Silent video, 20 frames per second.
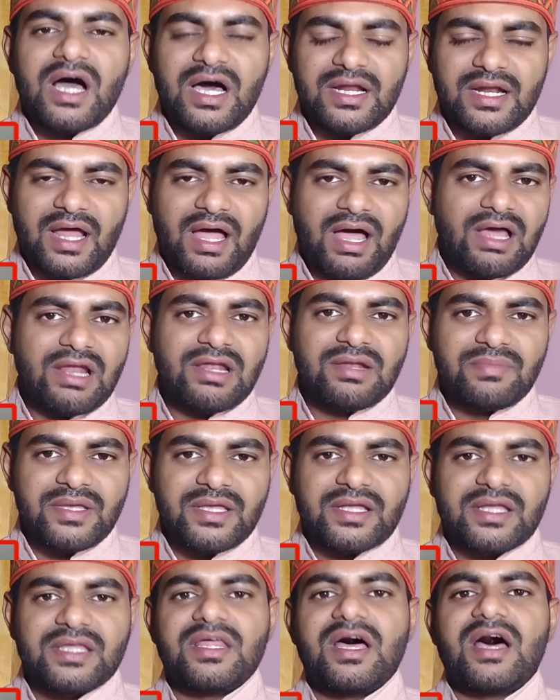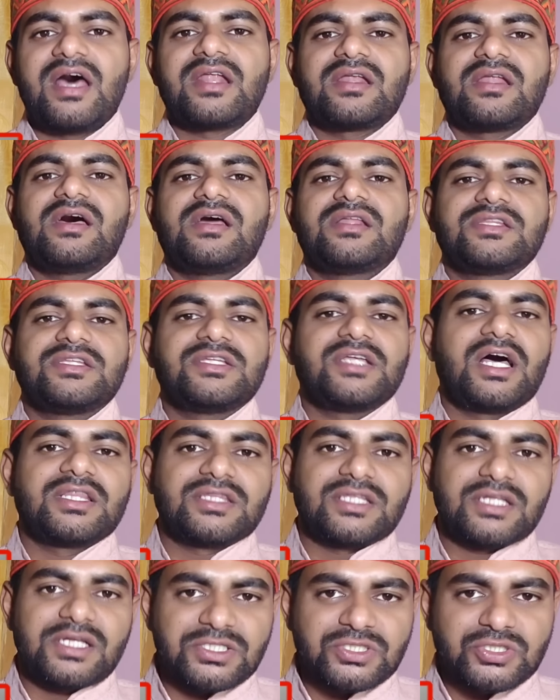हर हाल में केदारनाथ
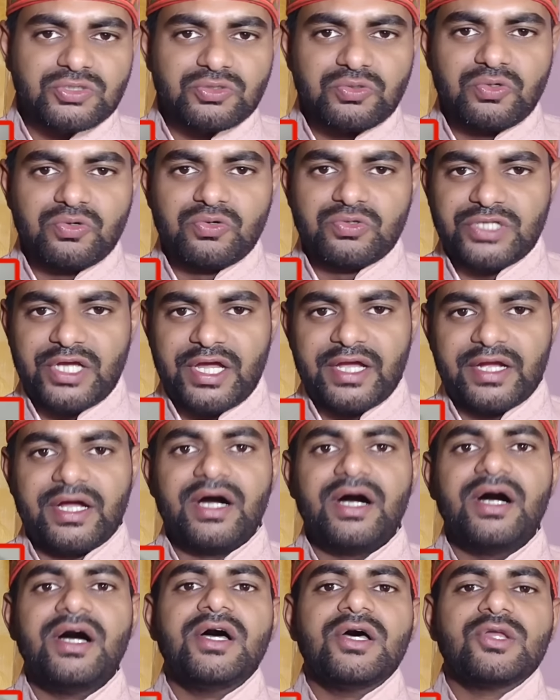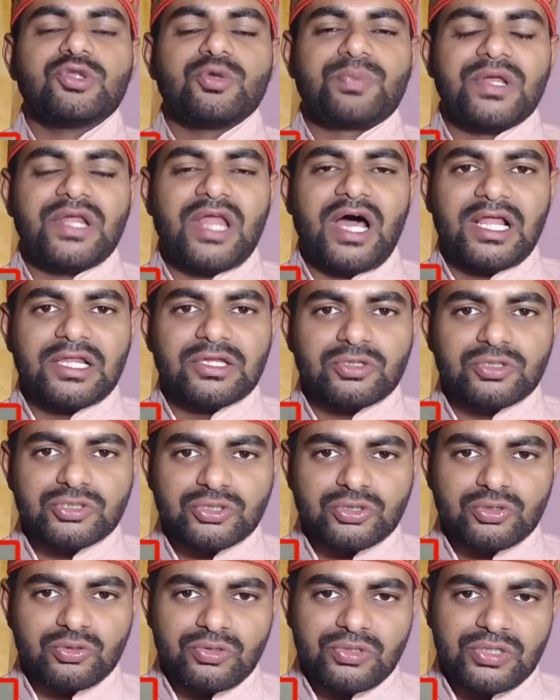यात्रा शुरू हो जाएगा तो फिलहाल
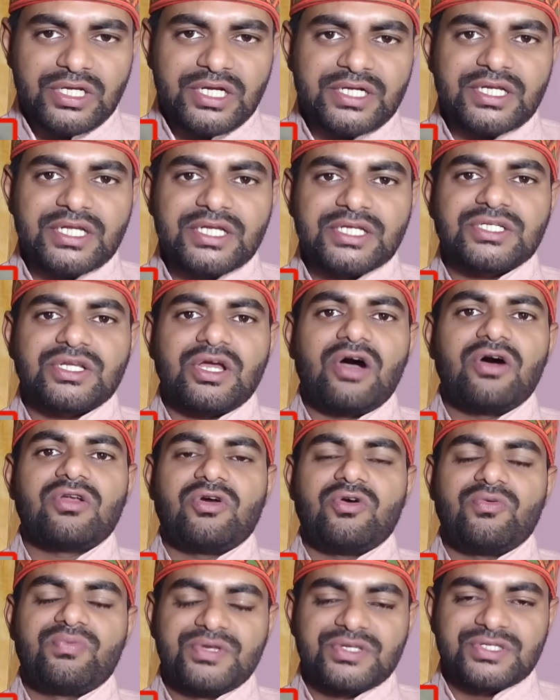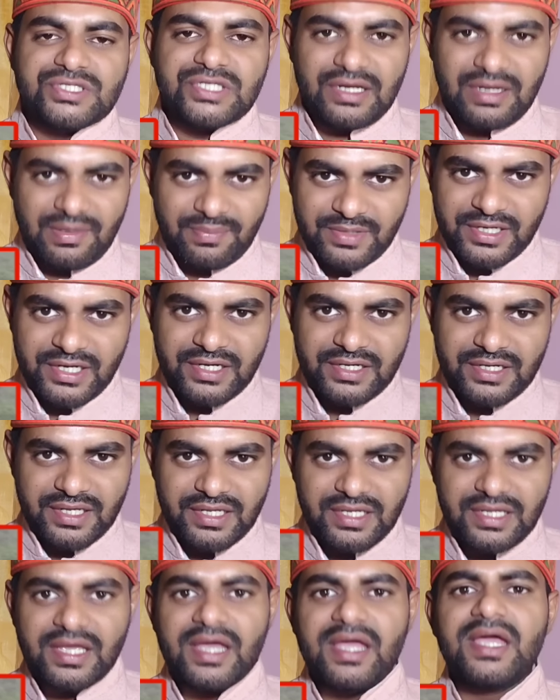दोस्तों लेटेस्ट और ऑफिशियल अपडेट
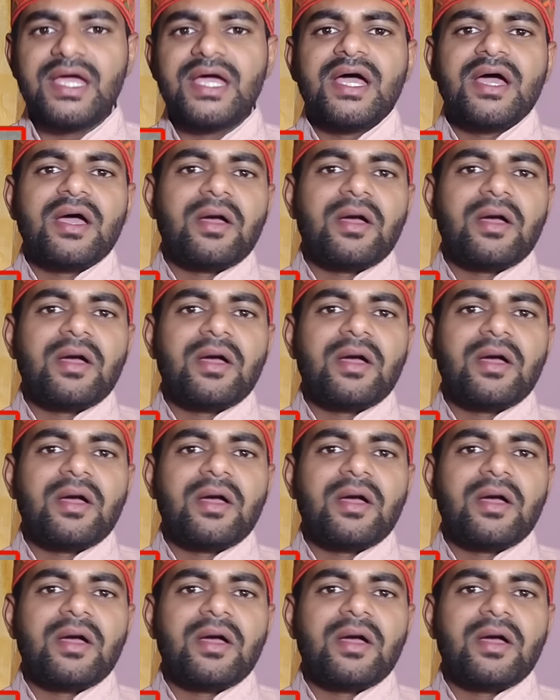यही है